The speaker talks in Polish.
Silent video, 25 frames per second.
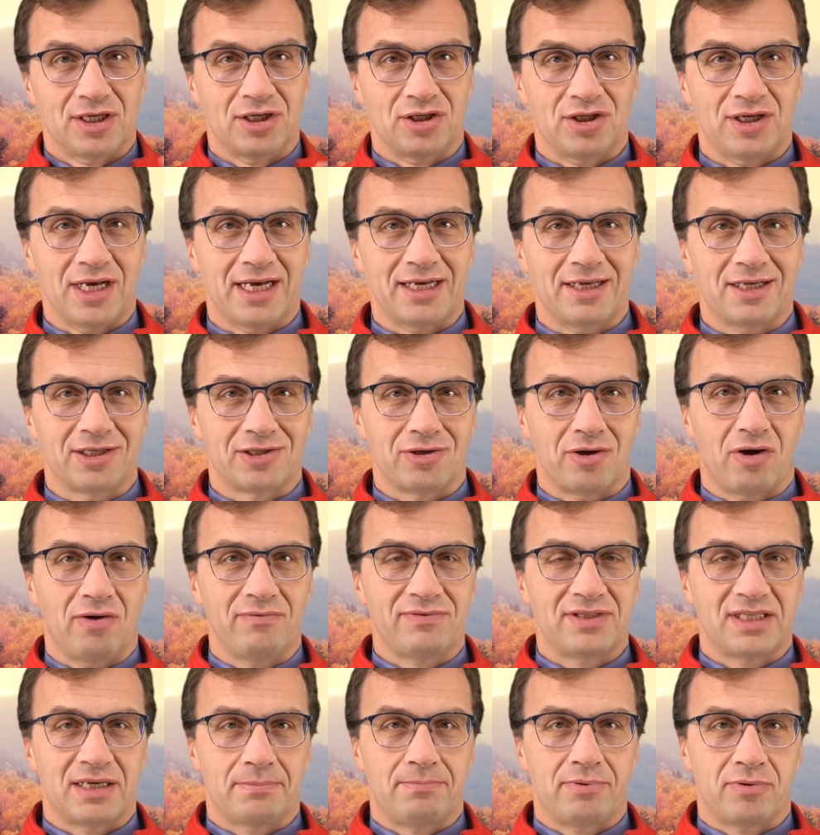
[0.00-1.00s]
że jak jest
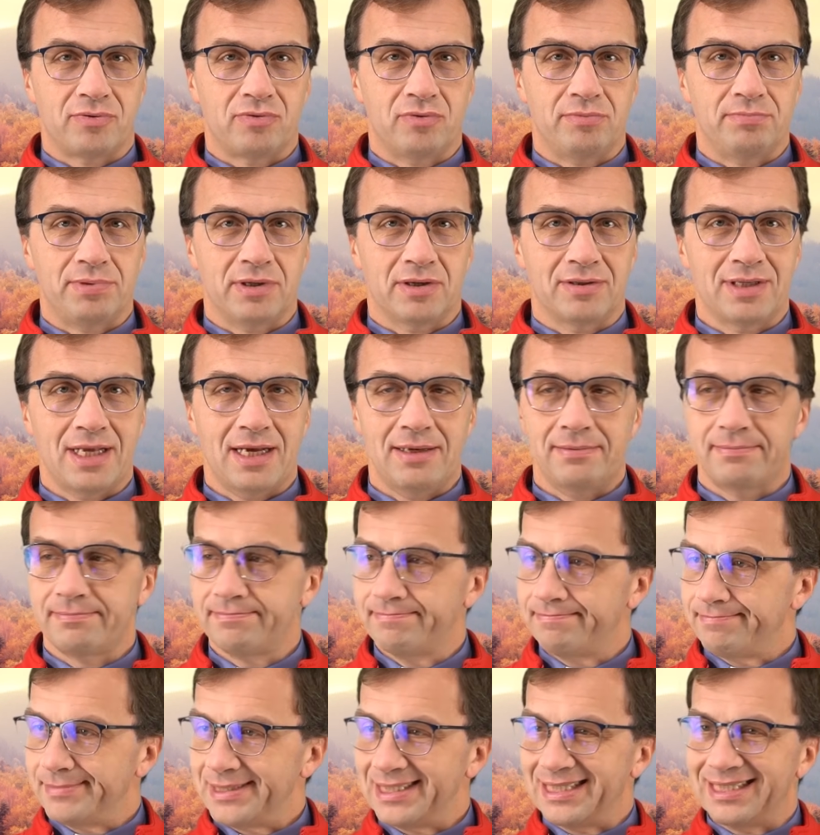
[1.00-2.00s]
owca pogubiona,
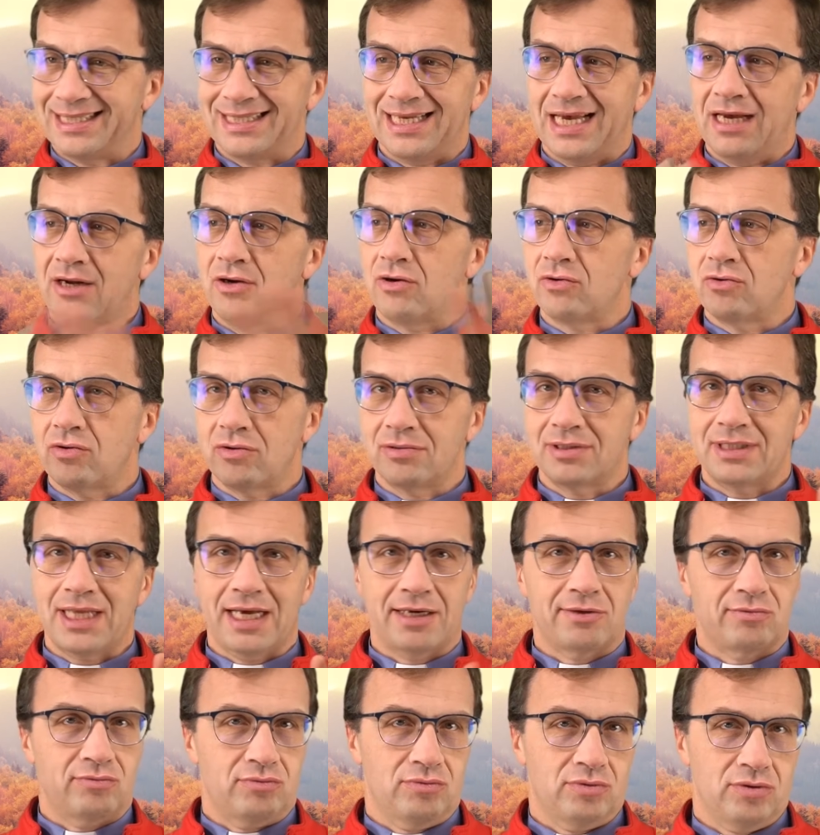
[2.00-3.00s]
zero
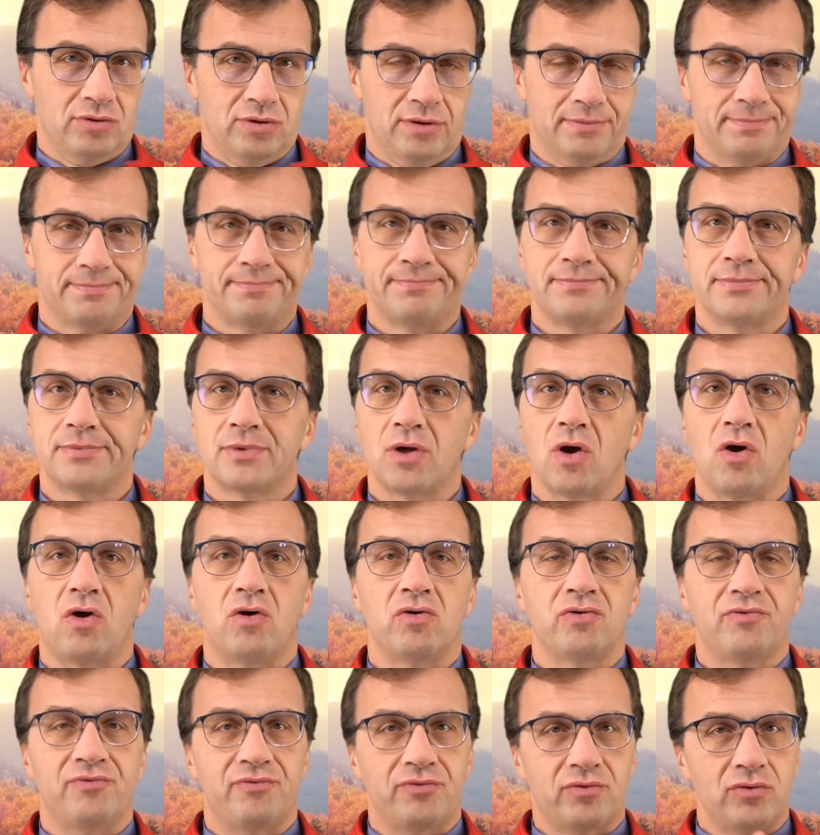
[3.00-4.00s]
kontaktu z nią,
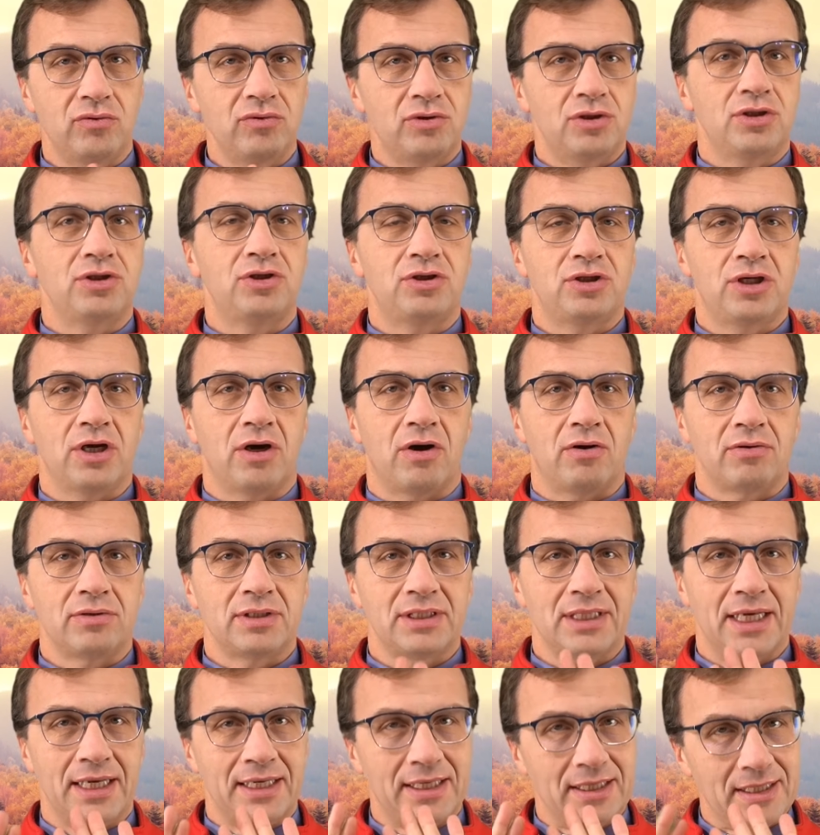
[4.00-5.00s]
odwrócić się
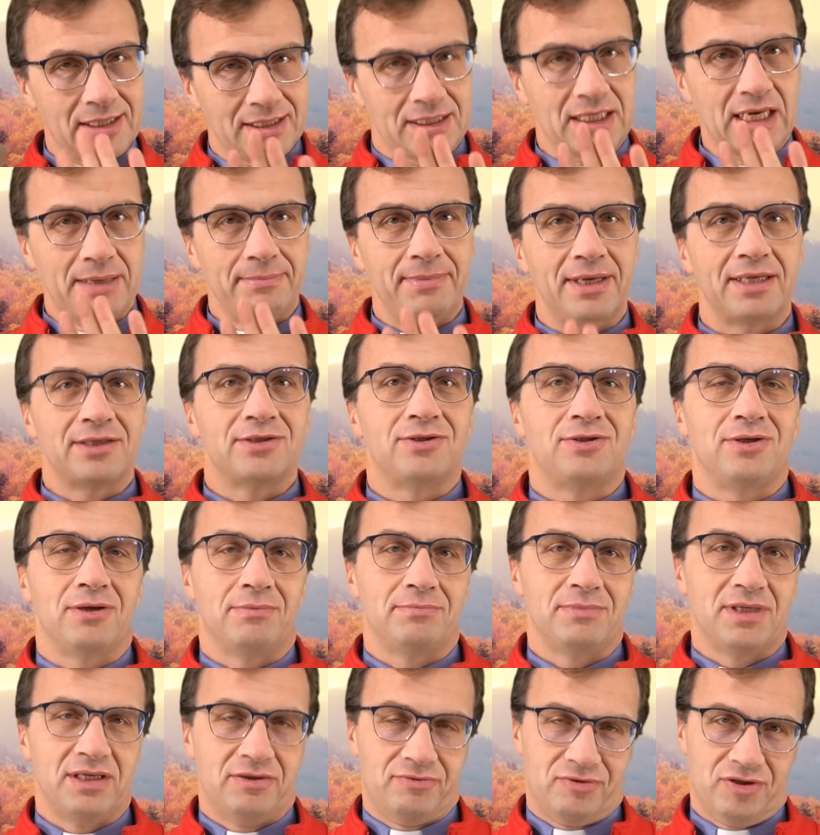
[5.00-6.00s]
od niej i nie mieć z nią
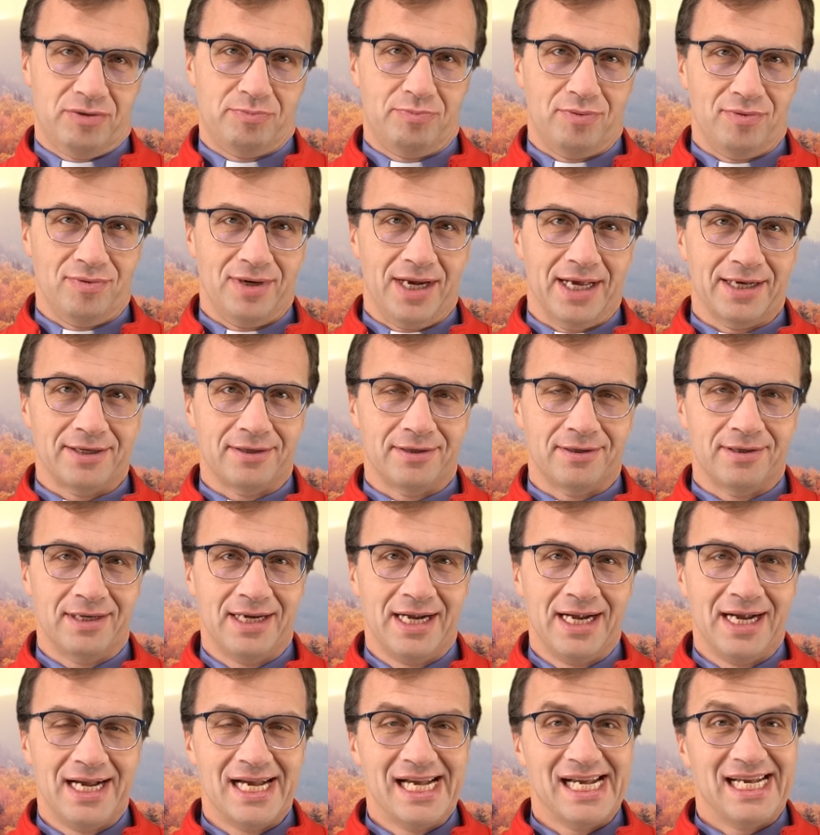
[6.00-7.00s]
nic wspólnego,
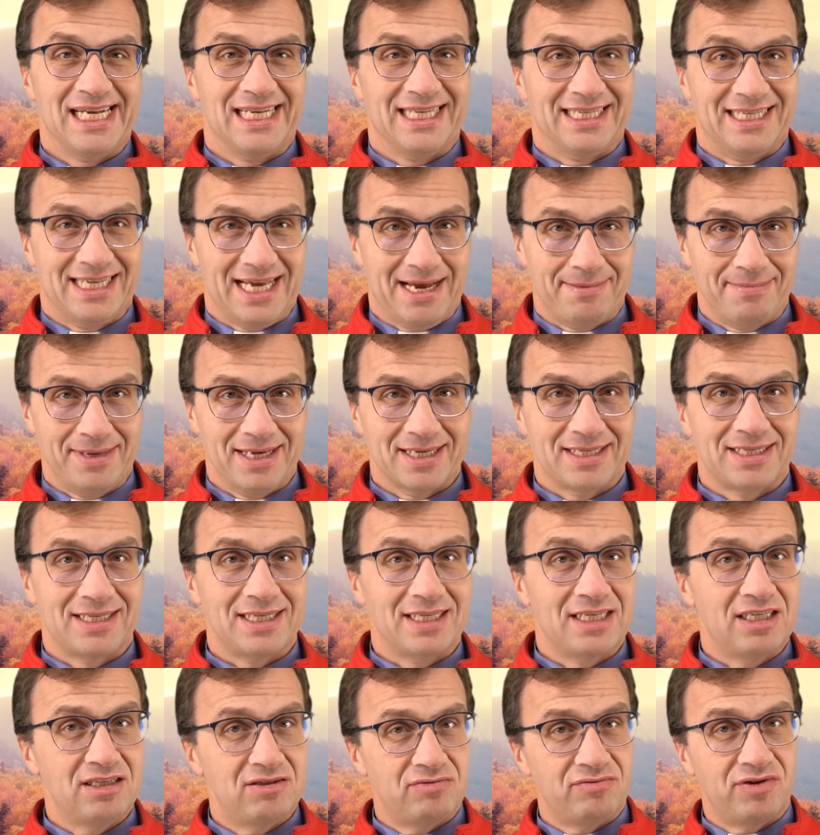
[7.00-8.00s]

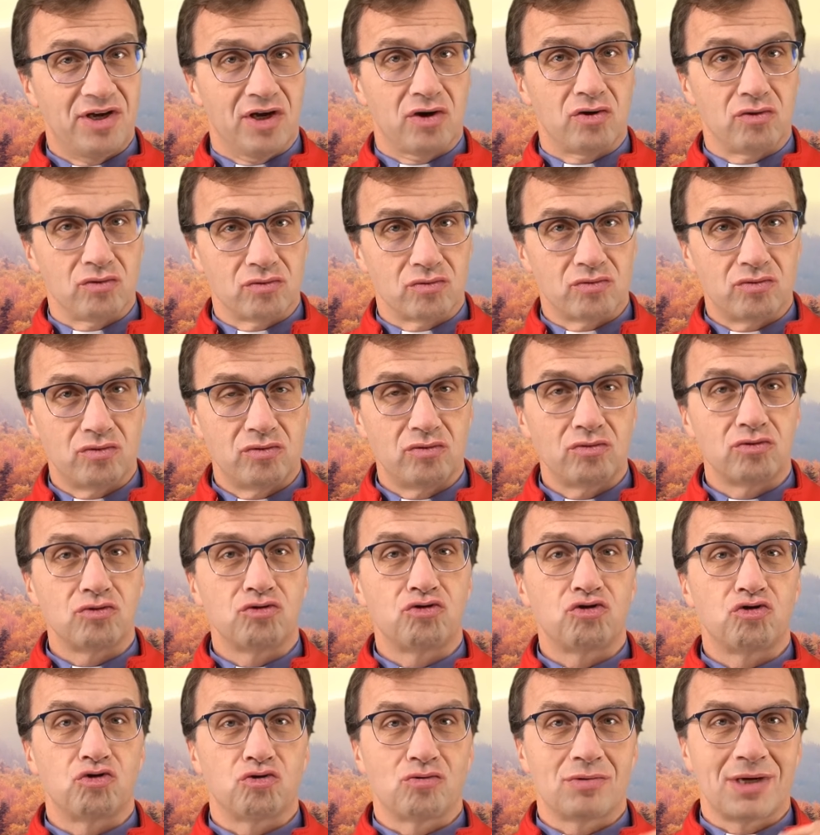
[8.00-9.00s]
zamiast iść w kierunku
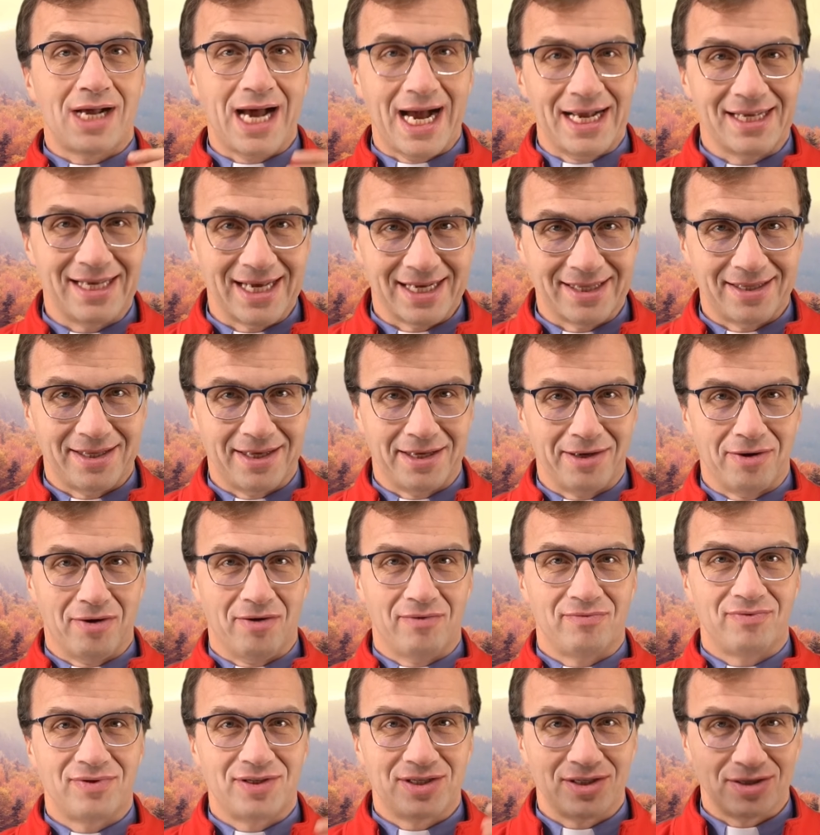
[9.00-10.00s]
szukania tej
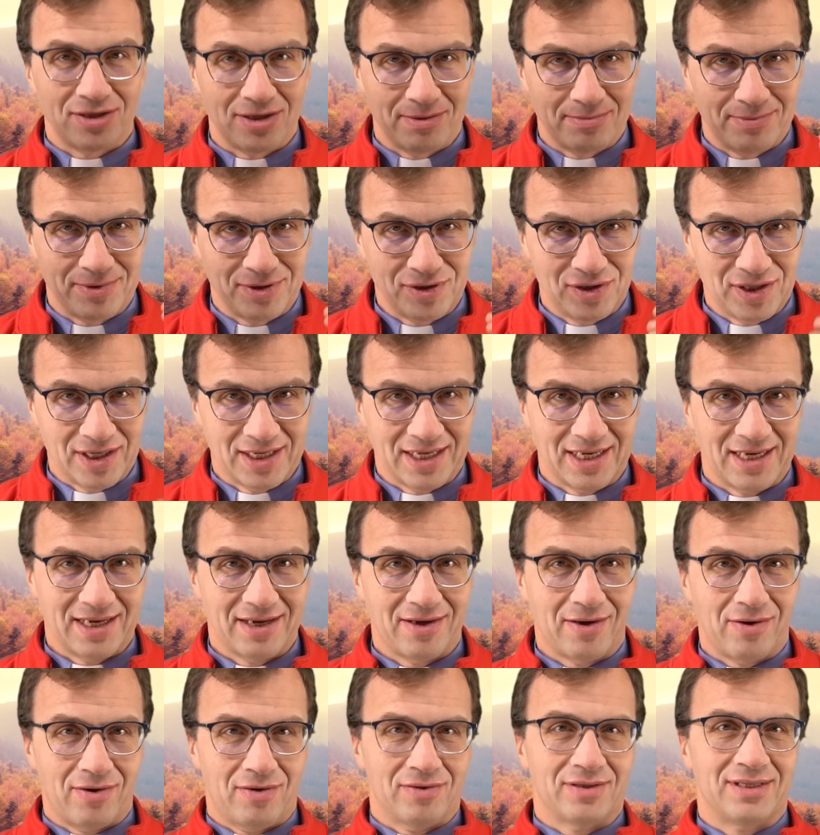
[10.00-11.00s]
owcy, żeby się
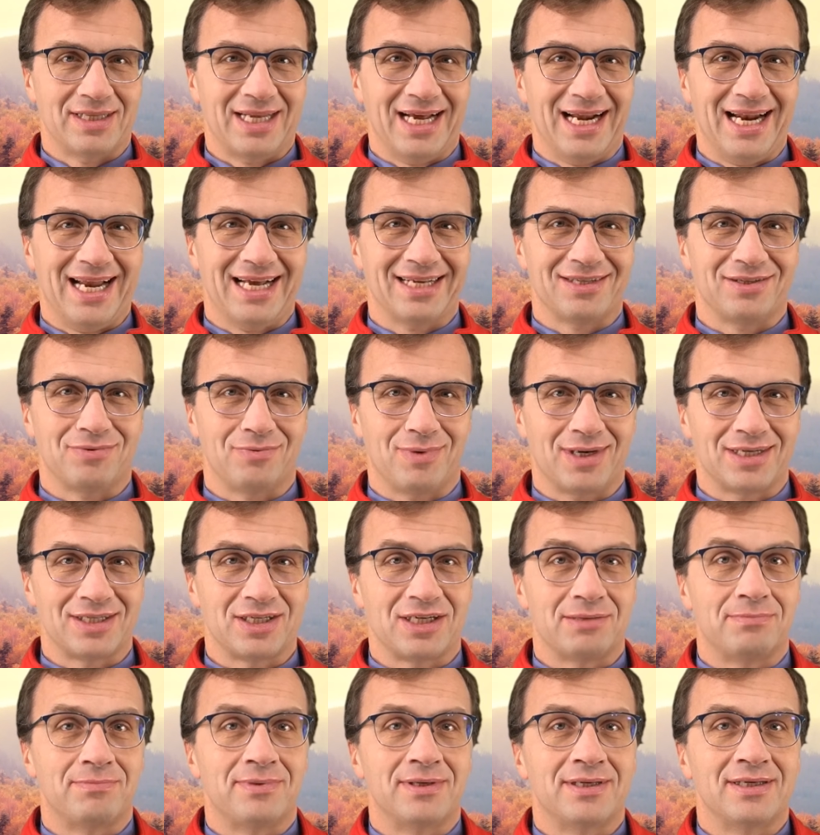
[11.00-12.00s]
odnalazła,
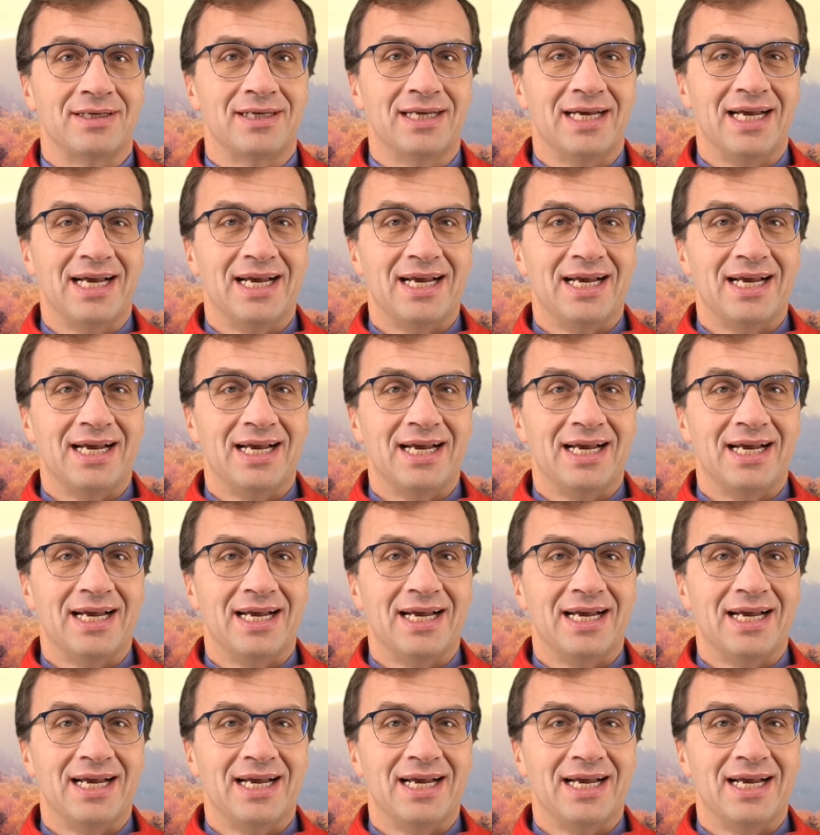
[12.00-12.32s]
żeby